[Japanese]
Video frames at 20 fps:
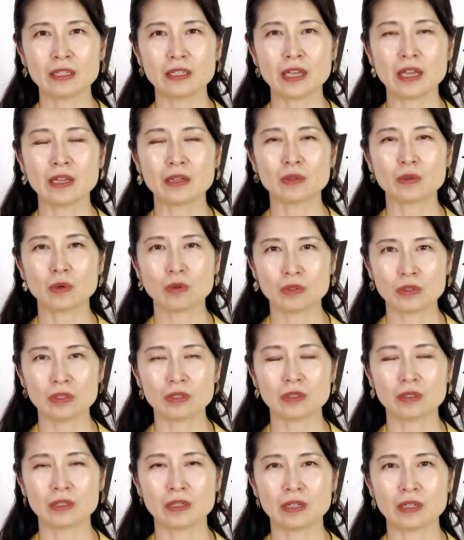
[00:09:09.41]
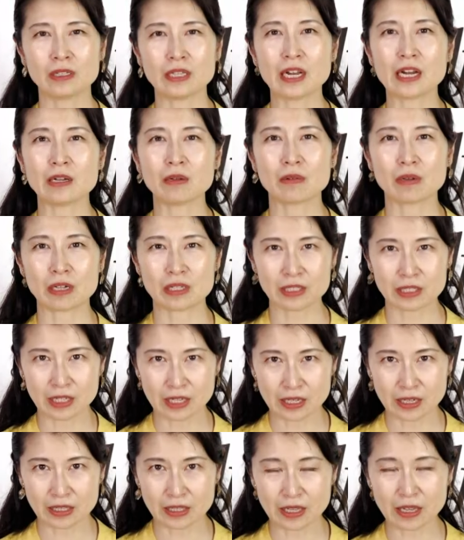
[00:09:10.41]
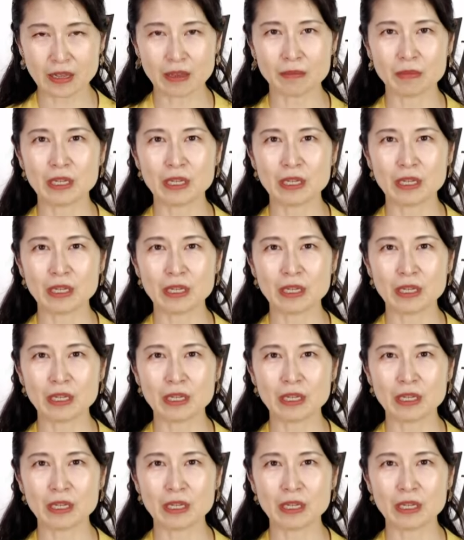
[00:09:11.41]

建国奈良の橿原で